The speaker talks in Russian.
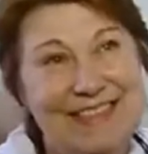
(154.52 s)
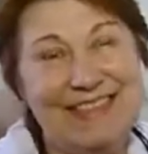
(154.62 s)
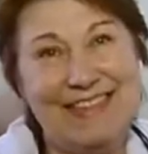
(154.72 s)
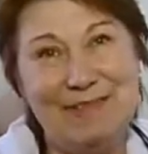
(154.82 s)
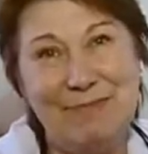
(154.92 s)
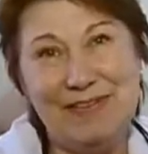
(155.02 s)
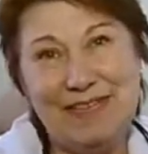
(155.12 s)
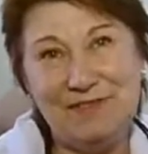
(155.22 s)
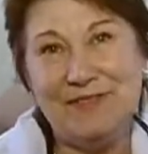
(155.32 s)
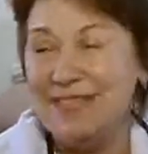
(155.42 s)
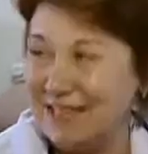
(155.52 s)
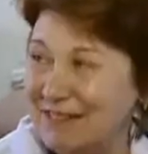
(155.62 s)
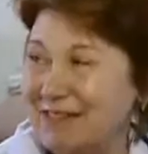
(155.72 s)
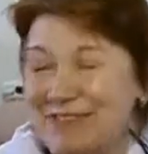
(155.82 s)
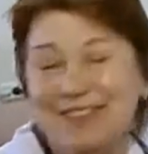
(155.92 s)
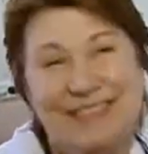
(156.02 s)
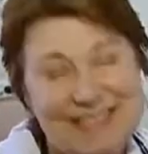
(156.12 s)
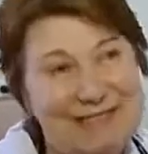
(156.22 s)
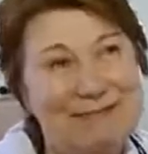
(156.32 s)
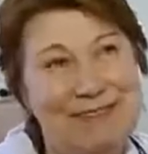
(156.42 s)
Когда больные выздоравливают,
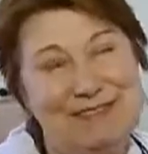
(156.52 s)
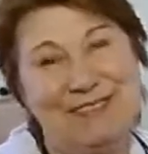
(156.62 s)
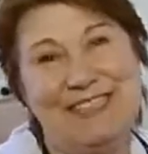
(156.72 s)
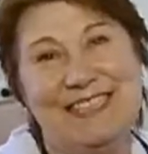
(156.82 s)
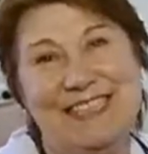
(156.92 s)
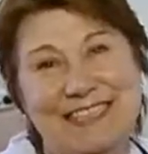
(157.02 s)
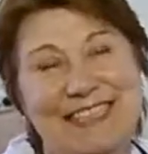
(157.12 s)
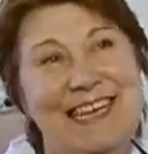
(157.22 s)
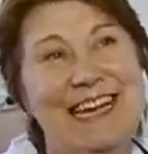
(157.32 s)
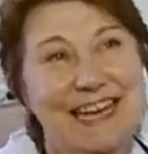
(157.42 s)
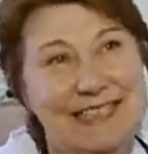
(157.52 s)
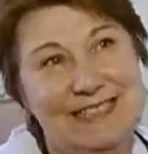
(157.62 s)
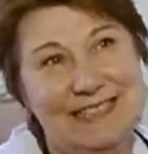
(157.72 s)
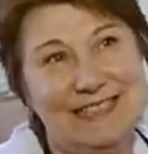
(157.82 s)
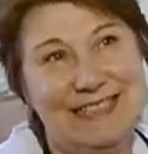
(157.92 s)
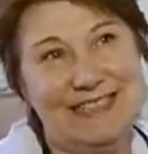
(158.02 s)
самая лучшая наша оценка,